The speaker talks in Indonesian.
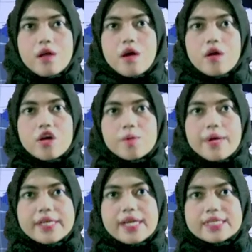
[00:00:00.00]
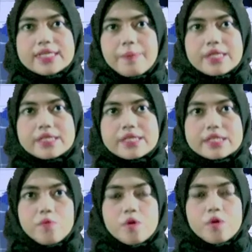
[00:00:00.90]
Korban yang sempat
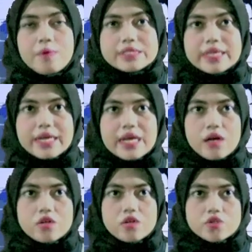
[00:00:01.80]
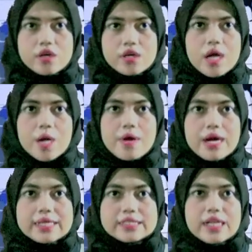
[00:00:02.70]
tertimbun material longsor
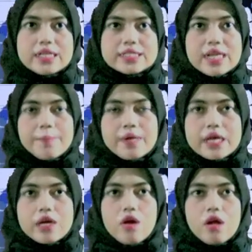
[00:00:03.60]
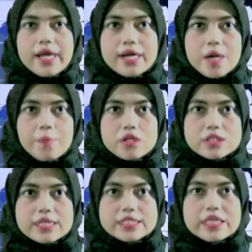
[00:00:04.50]
berhasil diselamatkan oleh
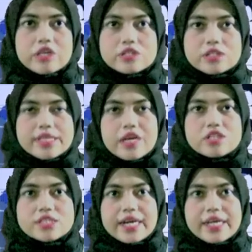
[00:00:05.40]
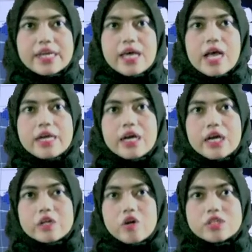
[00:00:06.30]
Kapolsek Singosari
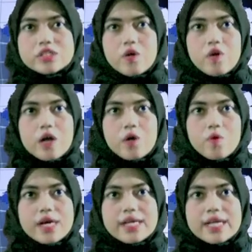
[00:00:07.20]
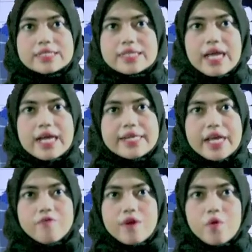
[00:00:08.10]
dengan kondisi luka-luka dan telah
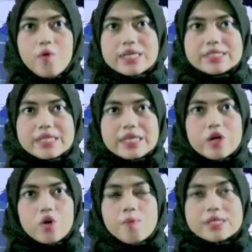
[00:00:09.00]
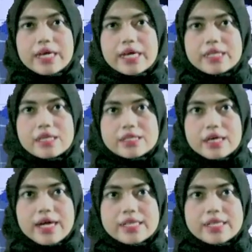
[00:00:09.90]
dievakuasi ke rumah sakit terdekat.